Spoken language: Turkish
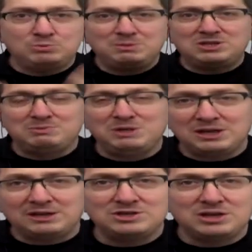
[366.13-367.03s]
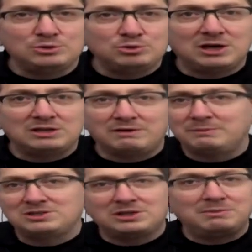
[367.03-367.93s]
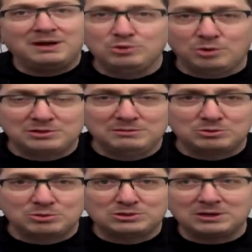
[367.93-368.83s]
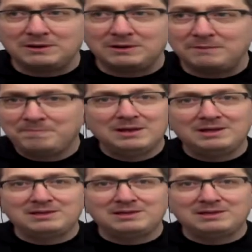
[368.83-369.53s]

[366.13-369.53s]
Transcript: bir, bir tane canlı dünyada var başka bir yerde yok değil mi sonuçta ilk evet.